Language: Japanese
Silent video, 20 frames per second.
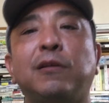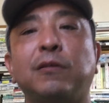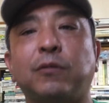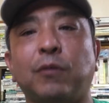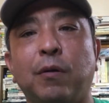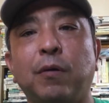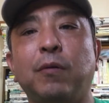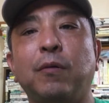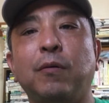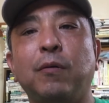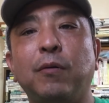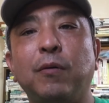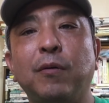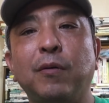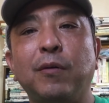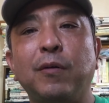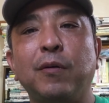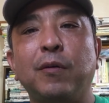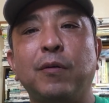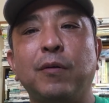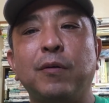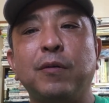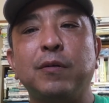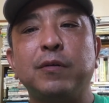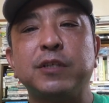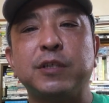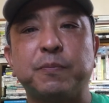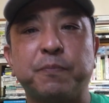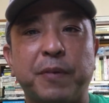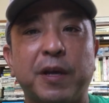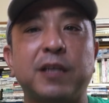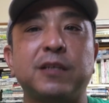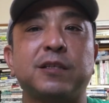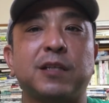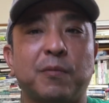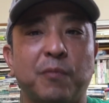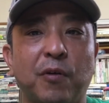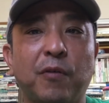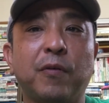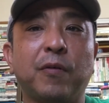えると失敗し
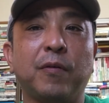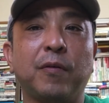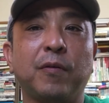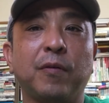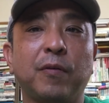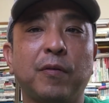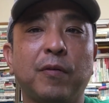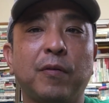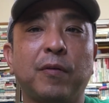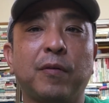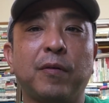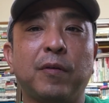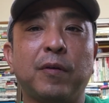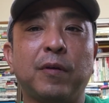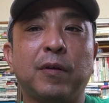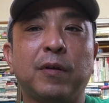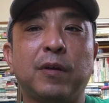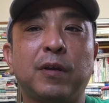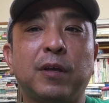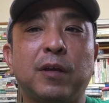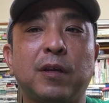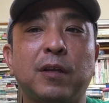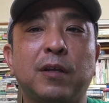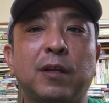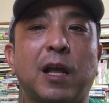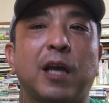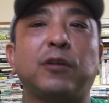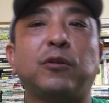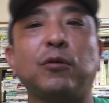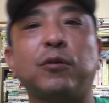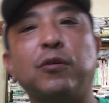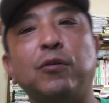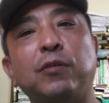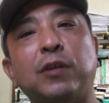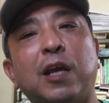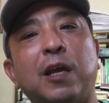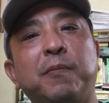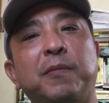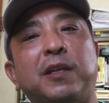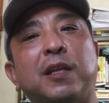てもライト兄
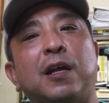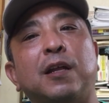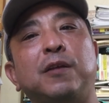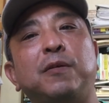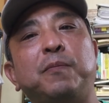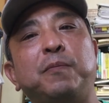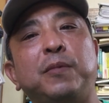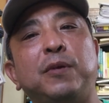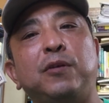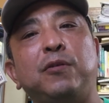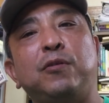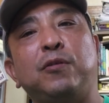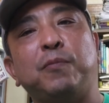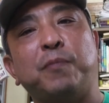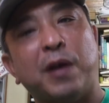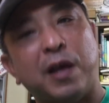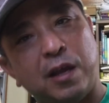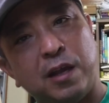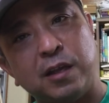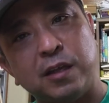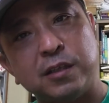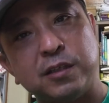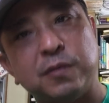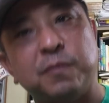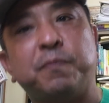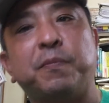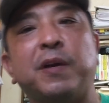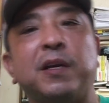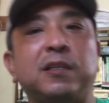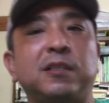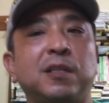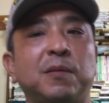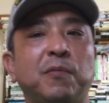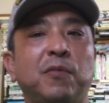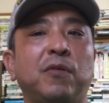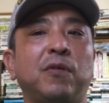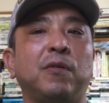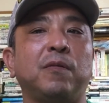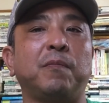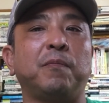弟みたいにビューバーン失敗して
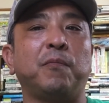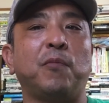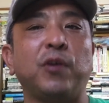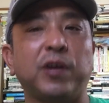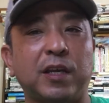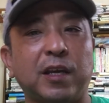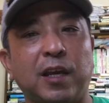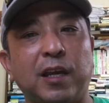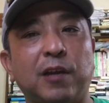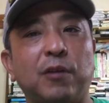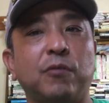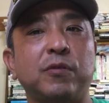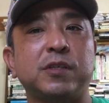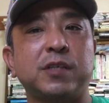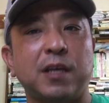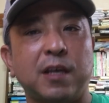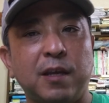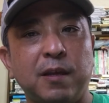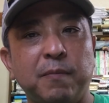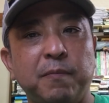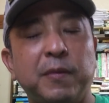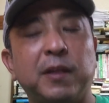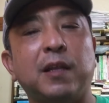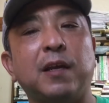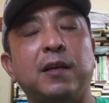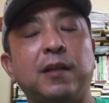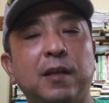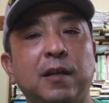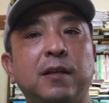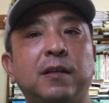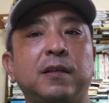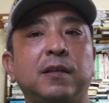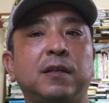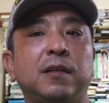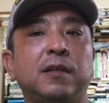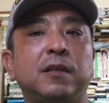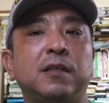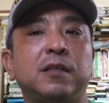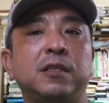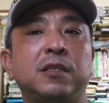ももう一回やろうぜみたいな
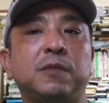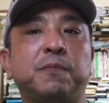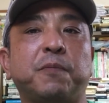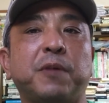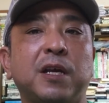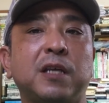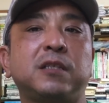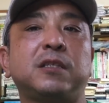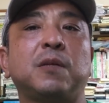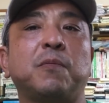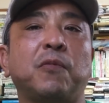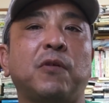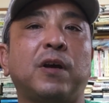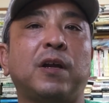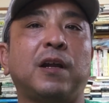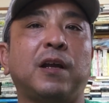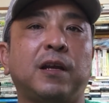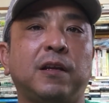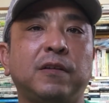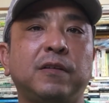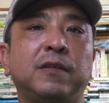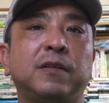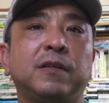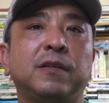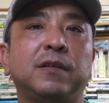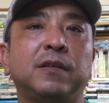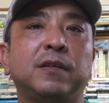失敗しても笑える